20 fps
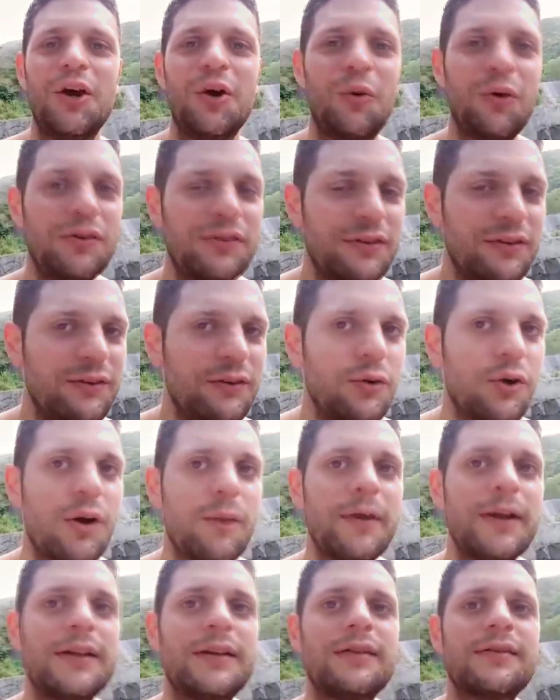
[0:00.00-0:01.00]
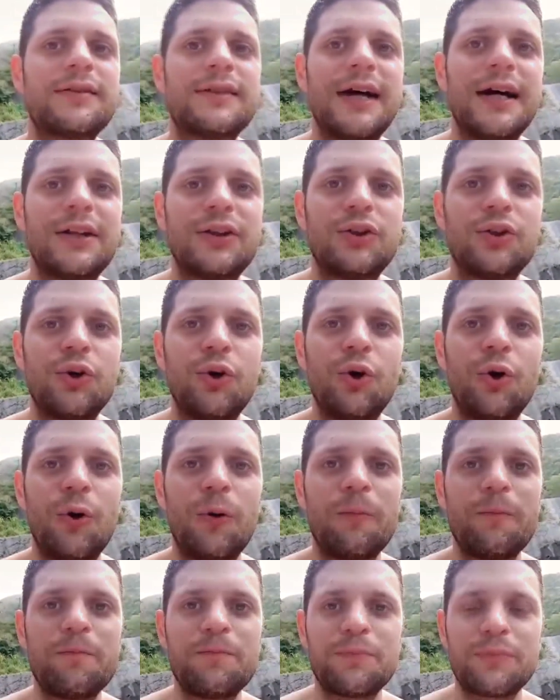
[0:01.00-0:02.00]
Questo è sicuramente
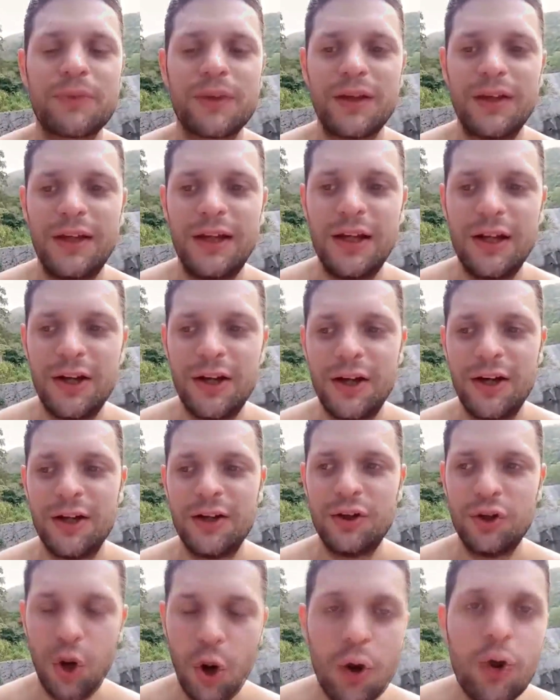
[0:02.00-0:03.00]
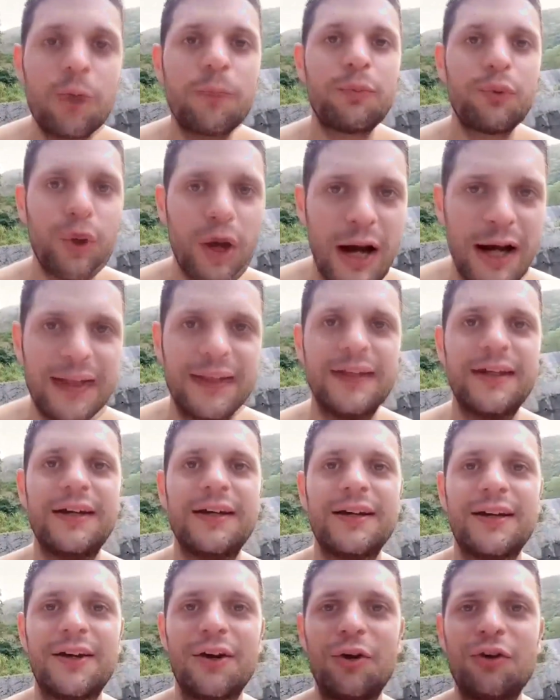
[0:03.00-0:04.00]
stato il dono più
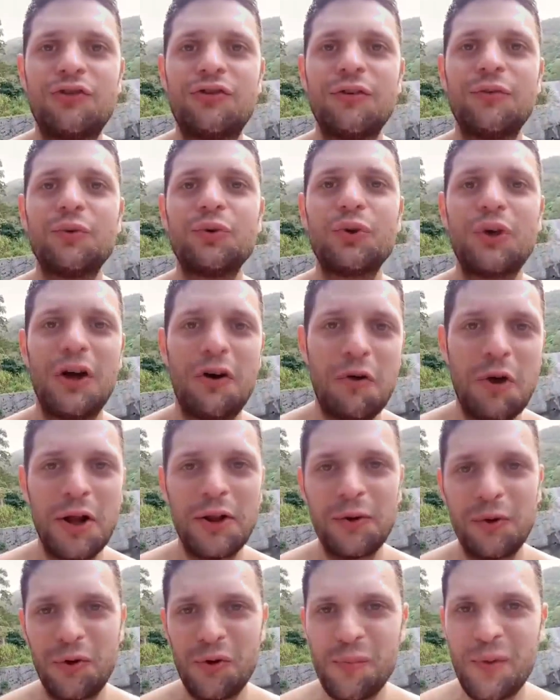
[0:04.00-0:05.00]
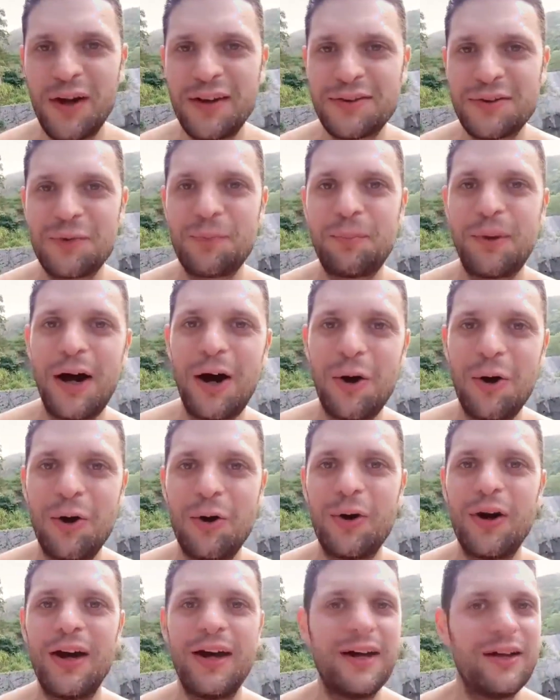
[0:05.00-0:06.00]
grande che ho ricevuto lavorando col maestro
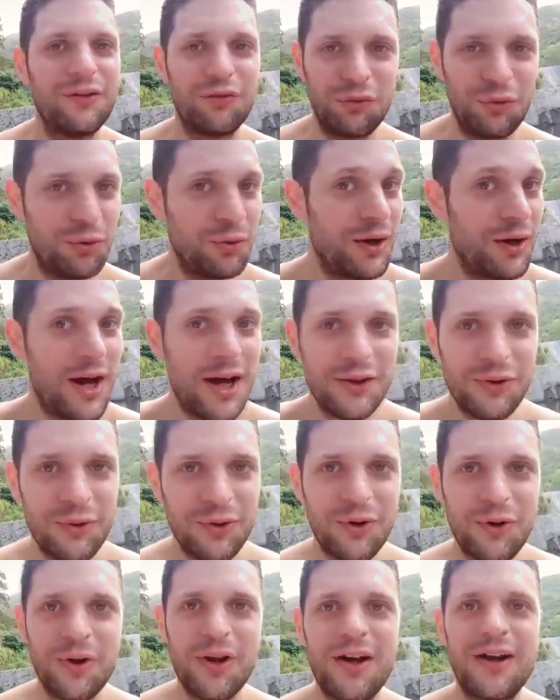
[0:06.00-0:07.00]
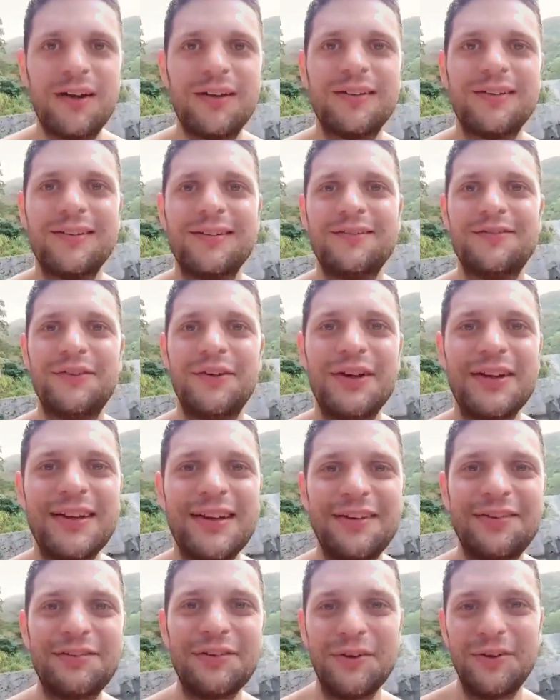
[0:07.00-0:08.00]
Paolo e sono grato ancora fino
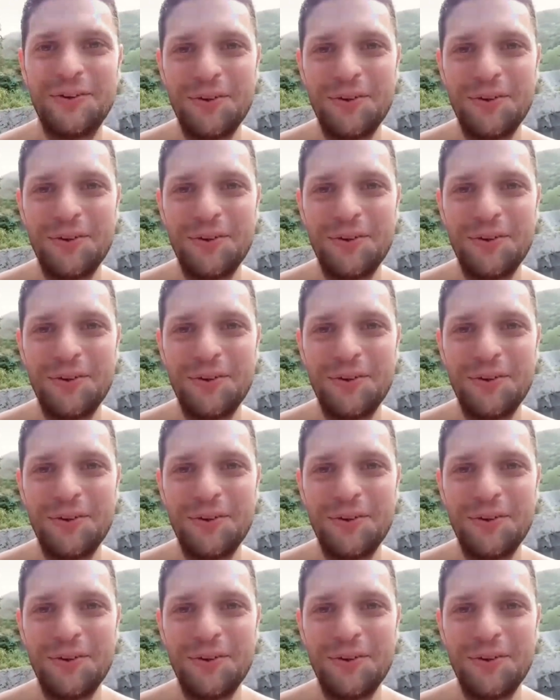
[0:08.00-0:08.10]
adesso,